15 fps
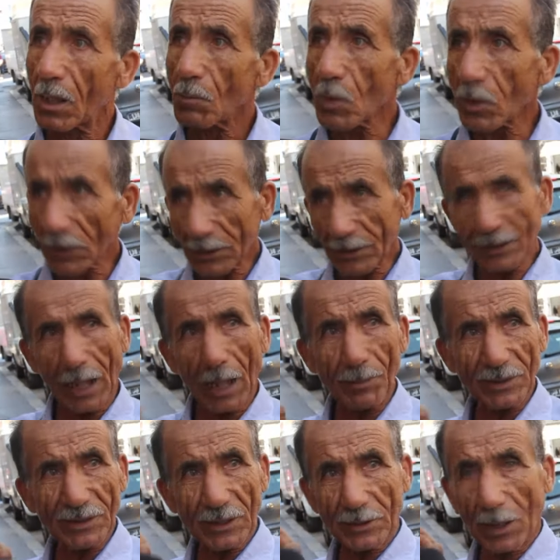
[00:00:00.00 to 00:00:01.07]
مش انت
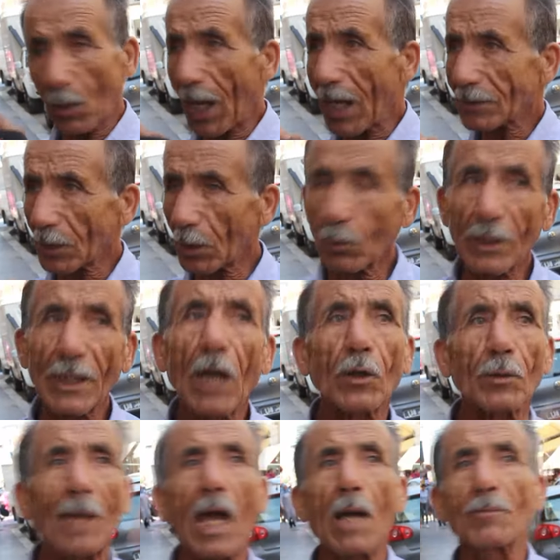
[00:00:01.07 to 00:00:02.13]
تعبي تسعة وعشر
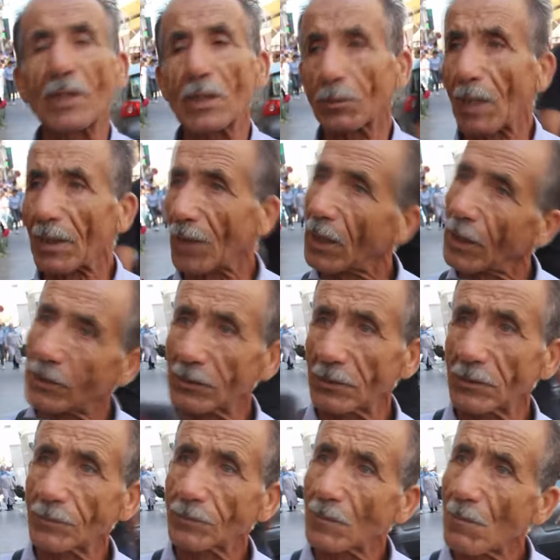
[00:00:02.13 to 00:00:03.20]
والاخر ما يعبيش مثلا
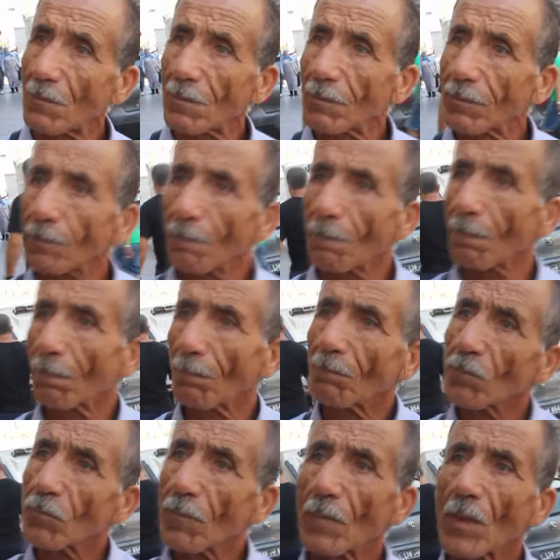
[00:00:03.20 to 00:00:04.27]
مش انت زاد هو
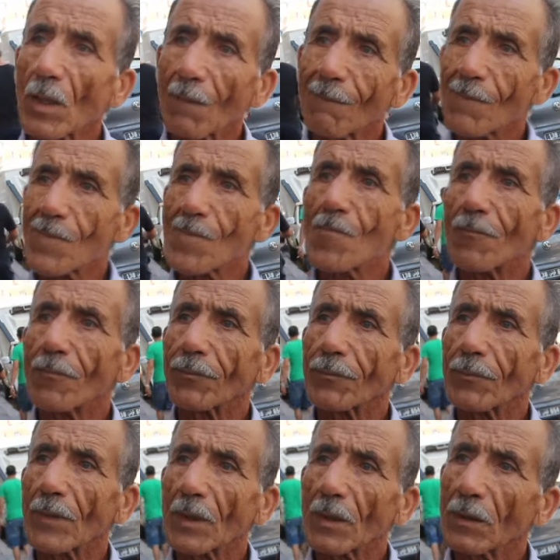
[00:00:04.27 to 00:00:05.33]
عنده نصبه واموره
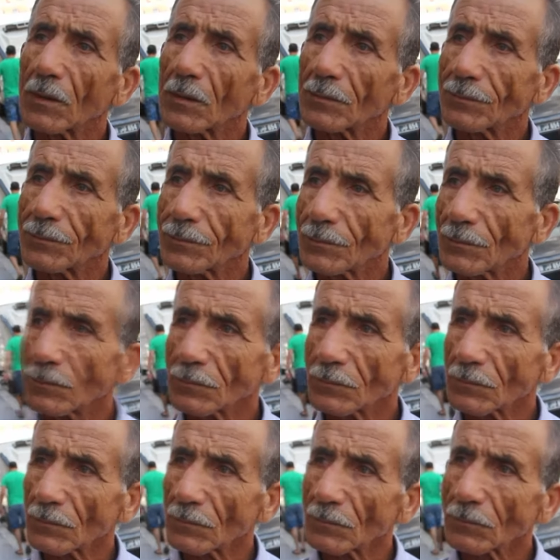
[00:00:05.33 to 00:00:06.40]
مريقله يجي
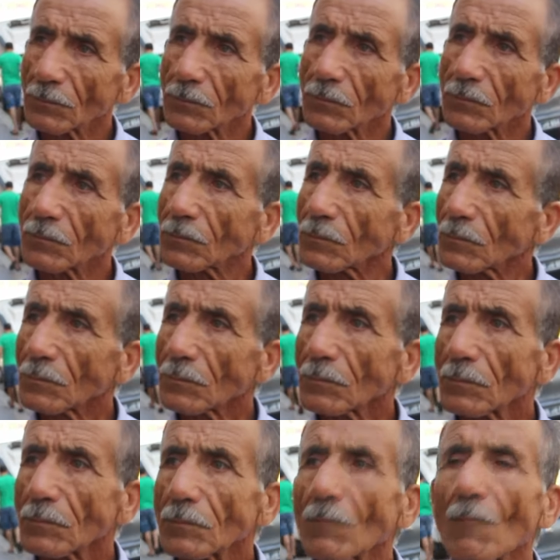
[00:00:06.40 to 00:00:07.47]
زاحم سان بسيت عنده
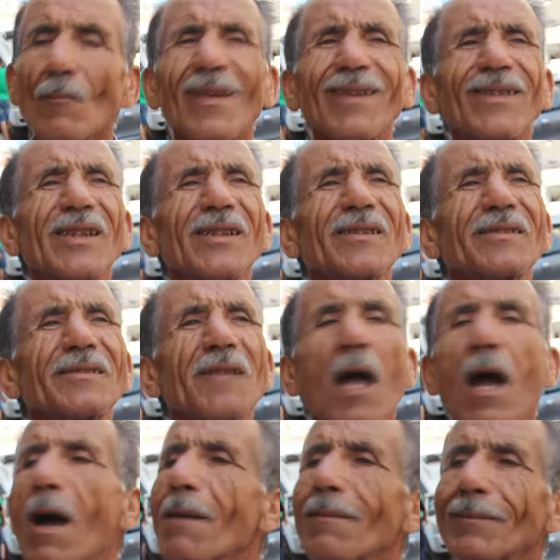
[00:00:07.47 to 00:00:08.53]
شويه ساشيات هو يبيع
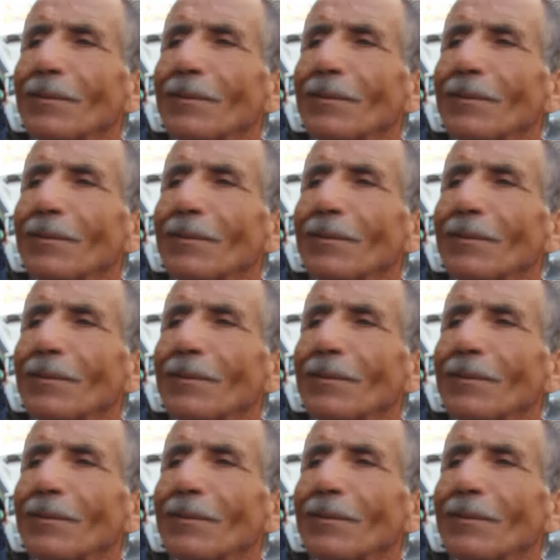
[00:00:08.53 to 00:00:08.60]
فيه